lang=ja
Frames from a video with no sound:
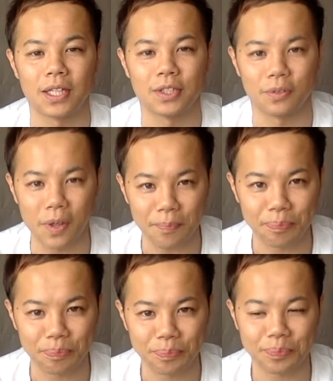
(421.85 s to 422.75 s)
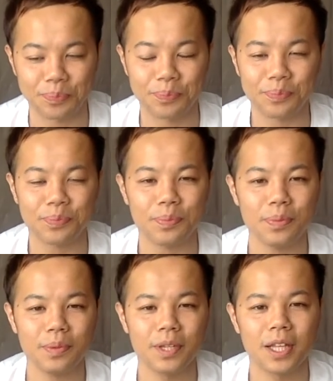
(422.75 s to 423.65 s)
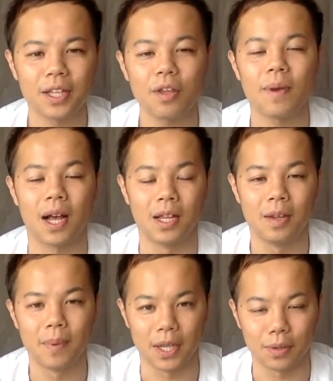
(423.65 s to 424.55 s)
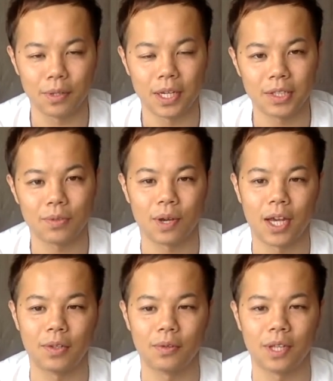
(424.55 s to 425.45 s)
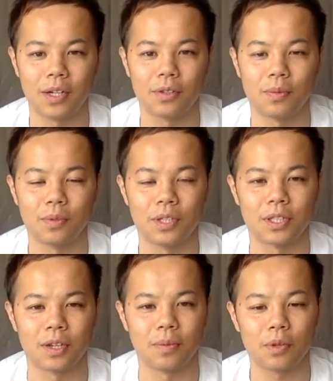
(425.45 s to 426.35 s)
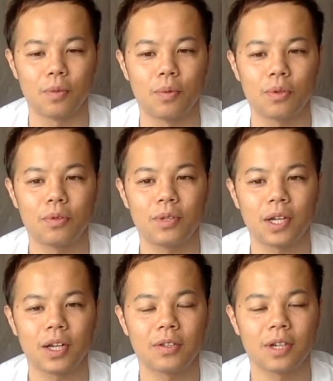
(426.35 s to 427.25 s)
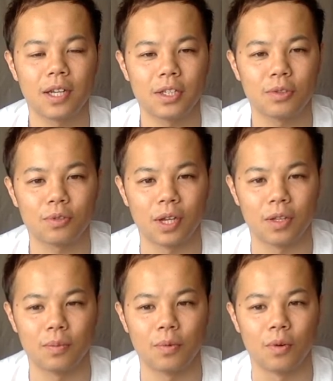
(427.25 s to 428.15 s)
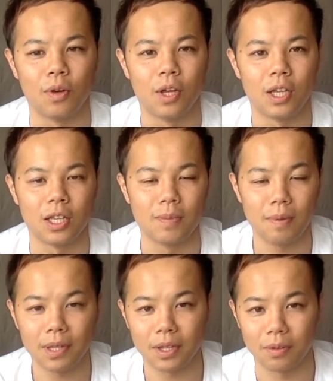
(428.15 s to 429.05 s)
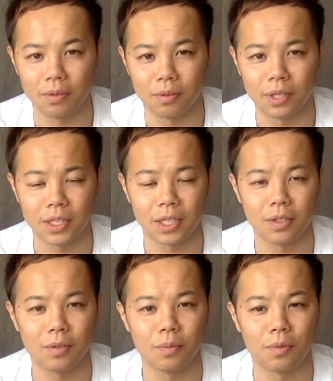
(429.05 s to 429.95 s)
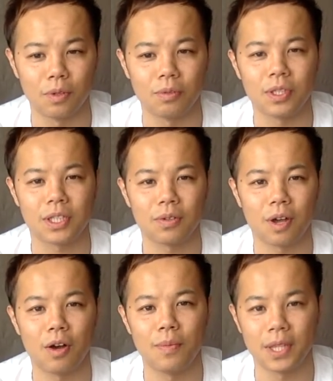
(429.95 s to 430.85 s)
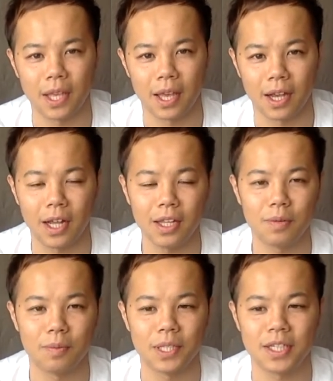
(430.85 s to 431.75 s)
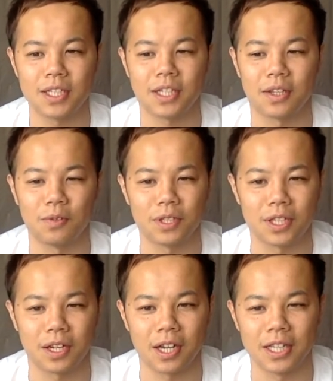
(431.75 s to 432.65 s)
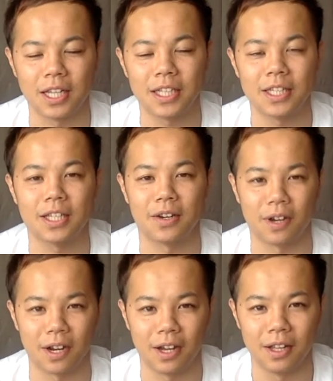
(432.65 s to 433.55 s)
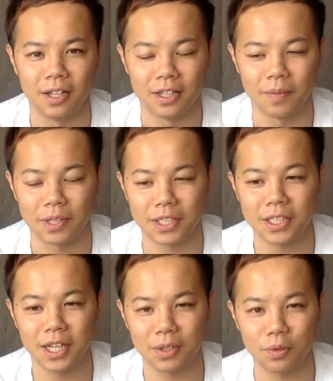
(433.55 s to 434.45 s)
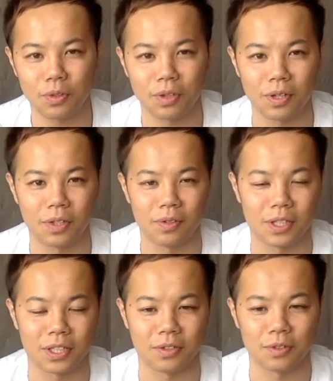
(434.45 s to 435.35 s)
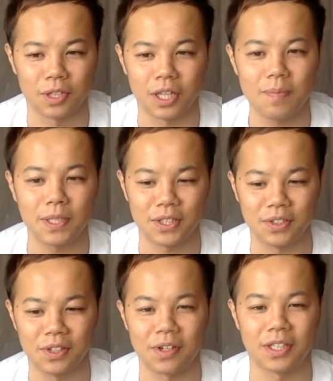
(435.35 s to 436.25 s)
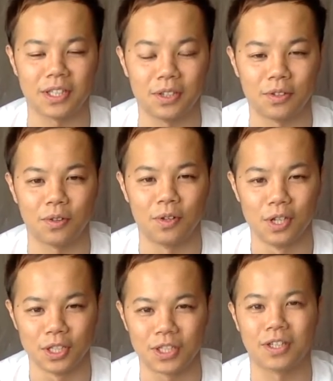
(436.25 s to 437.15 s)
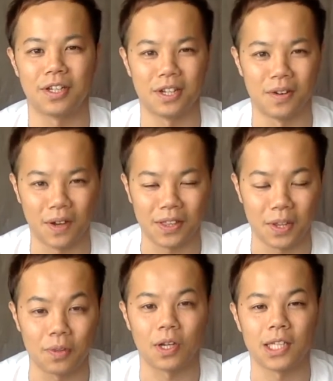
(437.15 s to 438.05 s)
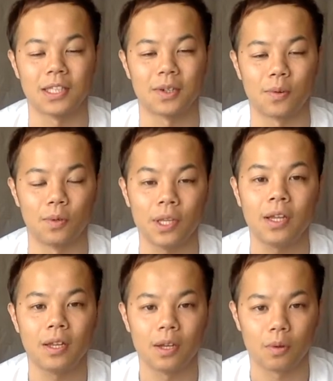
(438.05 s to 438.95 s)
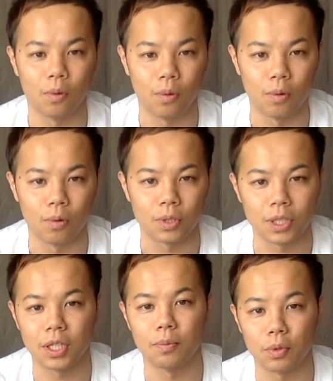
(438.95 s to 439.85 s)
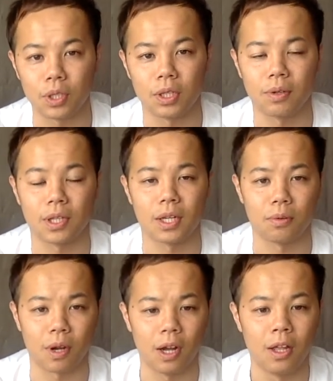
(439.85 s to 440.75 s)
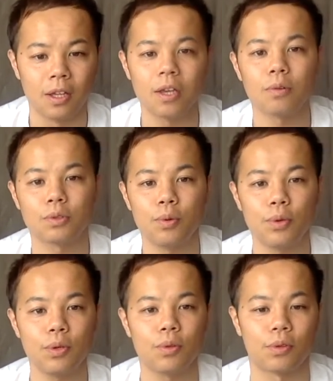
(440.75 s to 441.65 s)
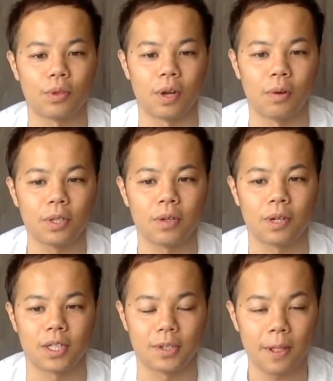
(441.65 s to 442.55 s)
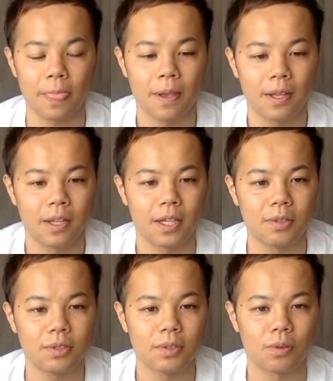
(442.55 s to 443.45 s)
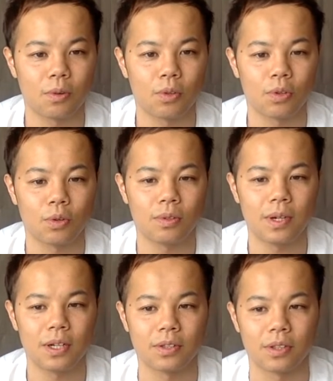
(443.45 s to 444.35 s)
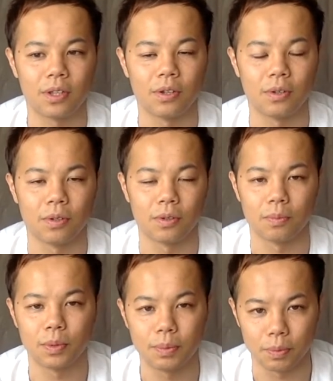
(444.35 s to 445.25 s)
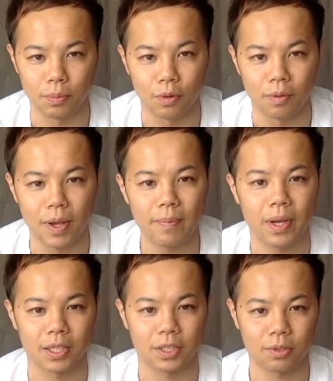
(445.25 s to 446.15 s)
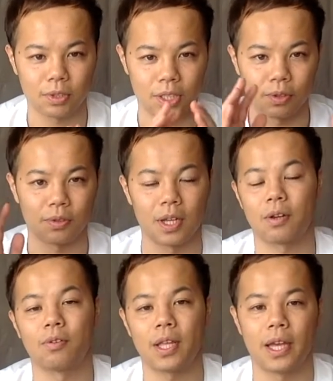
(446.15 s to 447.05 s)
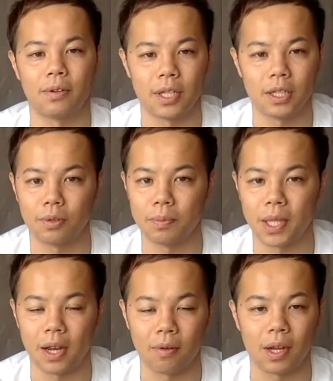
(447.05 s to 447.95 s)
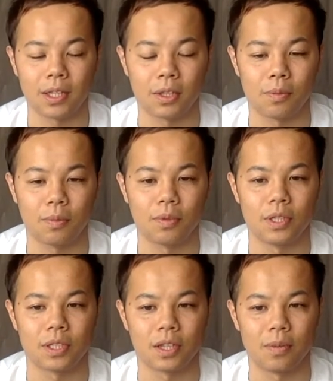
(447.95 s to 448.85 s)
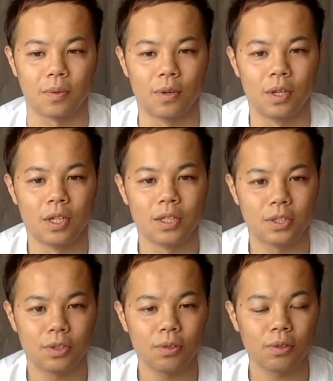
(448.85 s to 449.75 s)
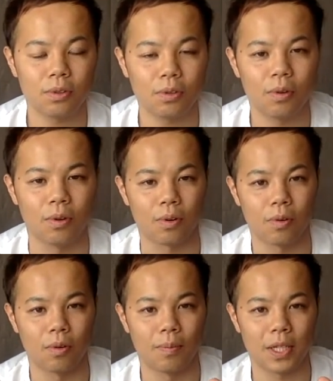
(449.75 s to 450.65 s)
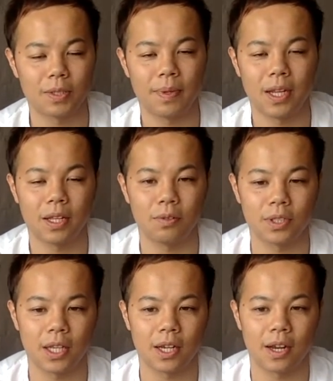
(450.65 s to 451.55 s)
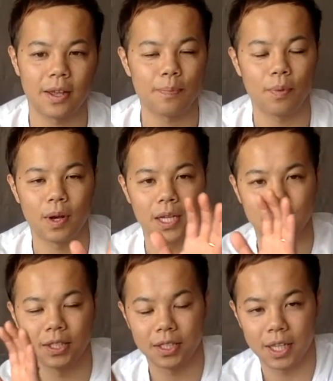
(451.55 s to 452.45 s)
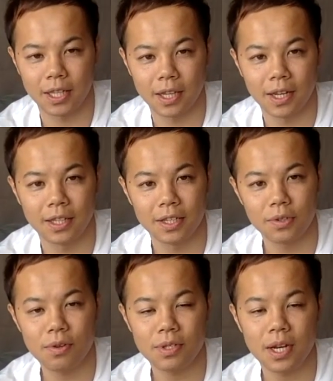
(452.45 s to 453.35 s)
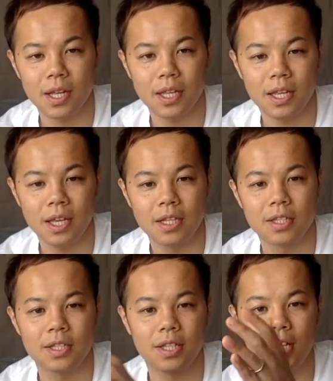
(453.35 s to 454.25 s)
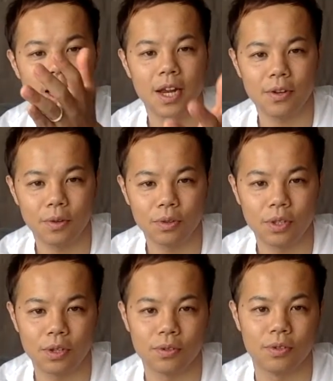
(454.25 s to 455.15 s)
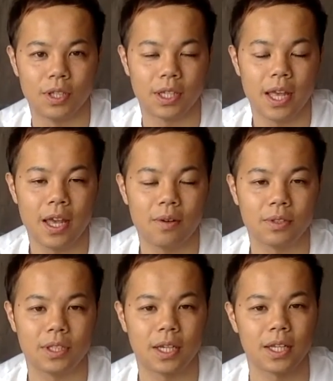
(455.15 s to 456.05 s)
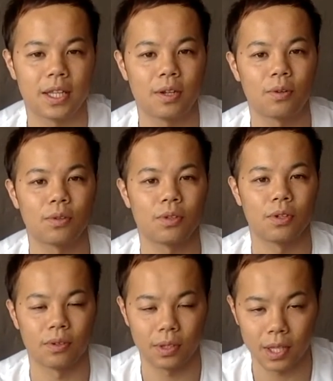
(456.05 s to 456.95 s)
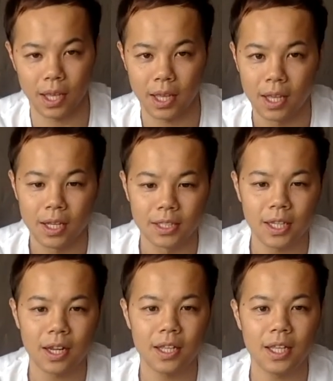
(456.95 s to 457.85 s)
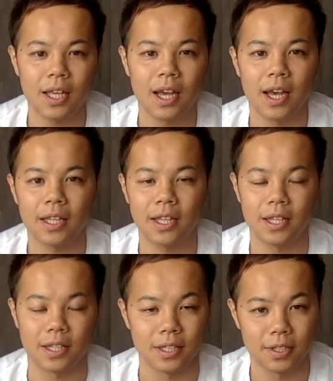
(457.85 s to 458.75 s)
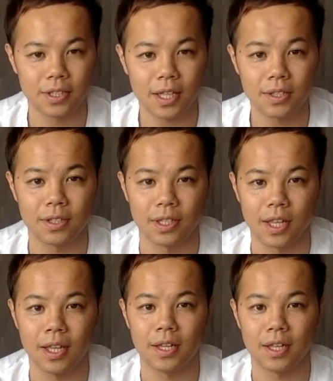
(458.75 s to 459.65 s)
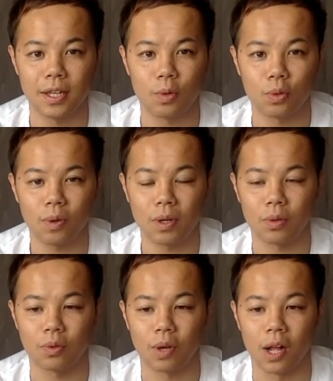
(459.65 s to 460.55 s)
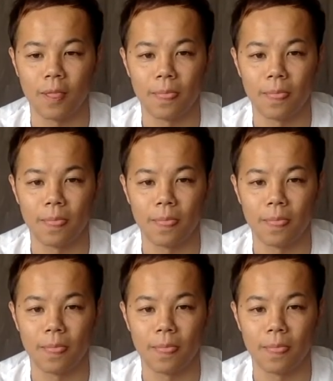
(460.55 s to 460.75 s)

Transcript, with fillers: ですよね。で例えば、まあ、いろんな、ね、その回答ってあると思うんですけども今日僕のおなかくんがねちょっとあのもう今までのオナさんのもうオナさんの顔見てかなりも満たされちゃったのオナさんがいけすぎてるからまた次回届いてくれって言うんですけどそれできますっていう感じで言うと仕方ねえな分かったよって感じでこうねこう次に持ってきてくれたりとか結構そういうのっていうのは起きてくるわけですねだから一つのこう断るっていう部分も、まあ、今少しちょっとね答えのヒントみたいなのがあったと思うんですけどもちょっとこう真面目な路線から一歩外していただいてそれをささらに次やるよっていう風に提案をつなげていくことによってさらに相手に傷つけずに丁寧に断ることが